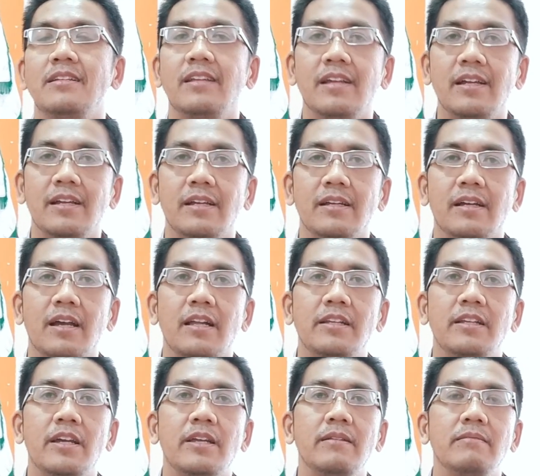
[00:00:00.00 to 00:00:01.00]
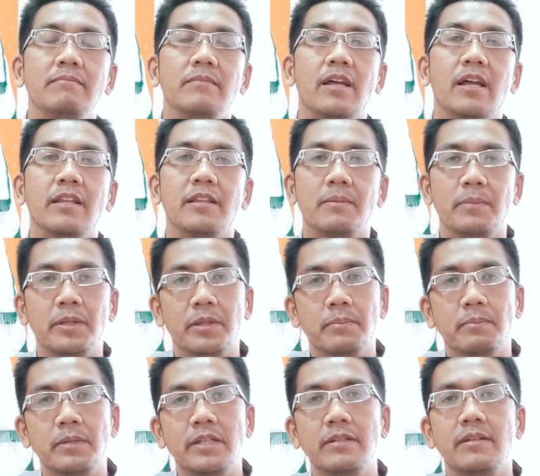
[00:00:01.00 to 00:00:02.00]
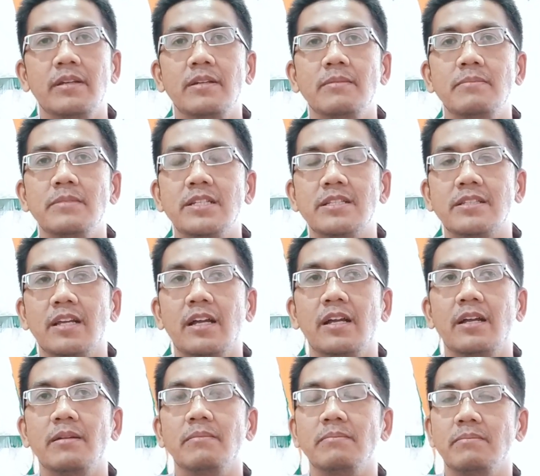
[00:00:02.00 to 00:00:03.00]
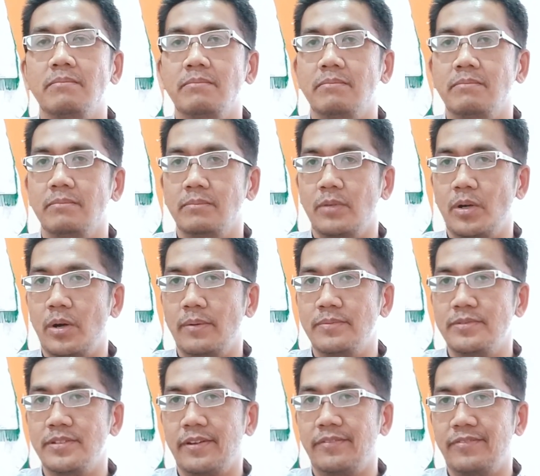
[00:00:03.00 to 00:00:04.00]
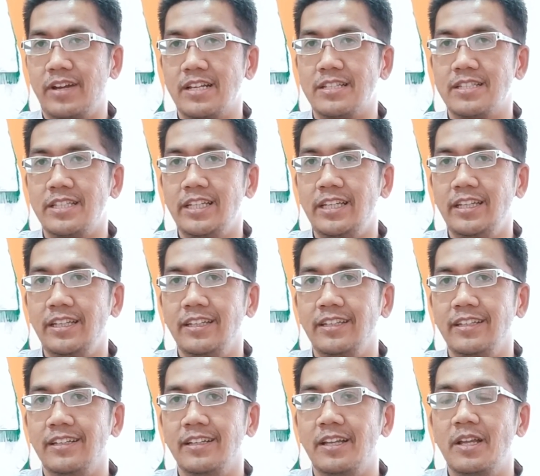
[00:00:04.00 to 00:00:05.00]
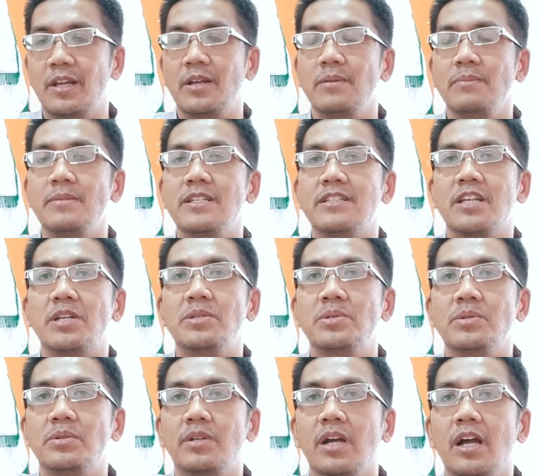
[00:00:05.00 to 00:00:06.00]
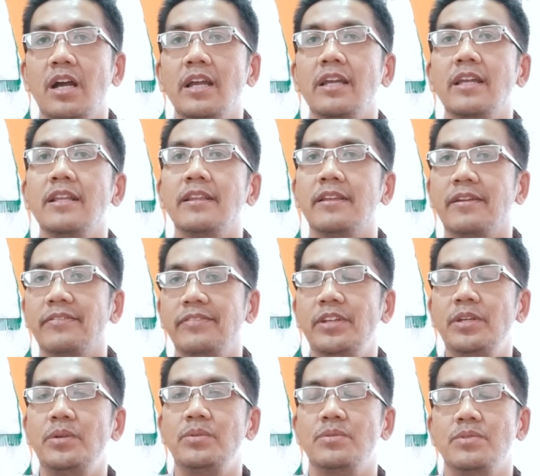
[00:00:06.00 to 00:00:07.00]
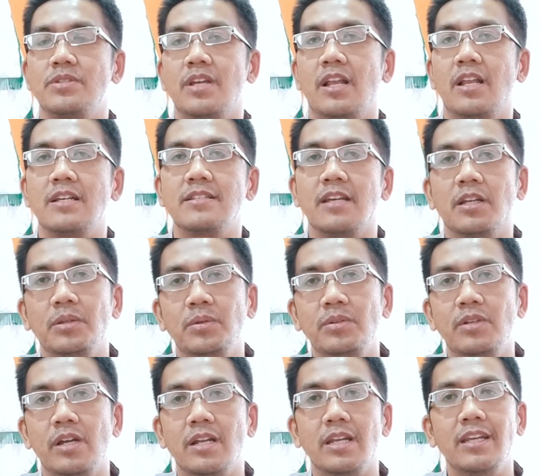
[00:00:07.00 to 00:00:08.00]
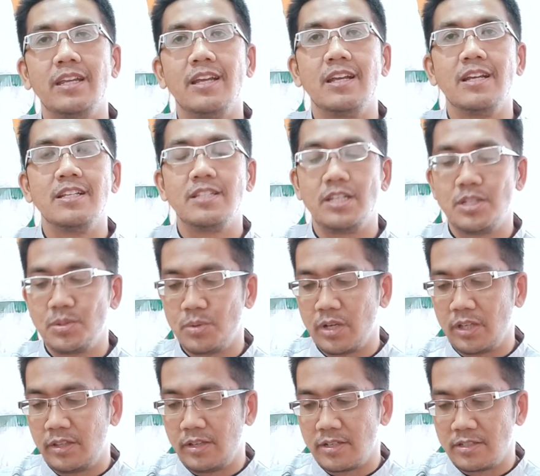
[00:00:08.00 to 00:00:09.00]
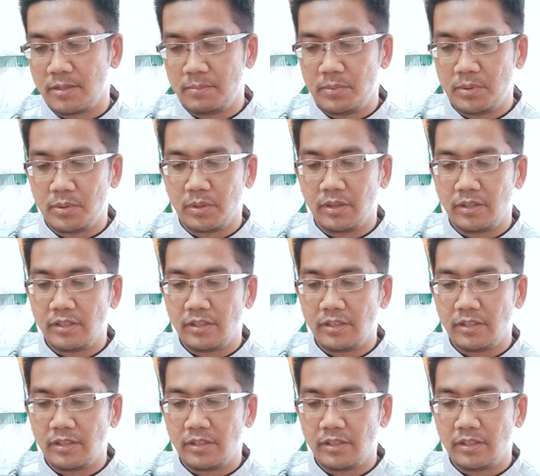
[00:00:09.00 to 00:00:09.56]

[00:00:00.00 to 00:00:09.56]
Nah, kalian teman-teman bisa observasi bisa juga interview salah satu dari siswa tersebut.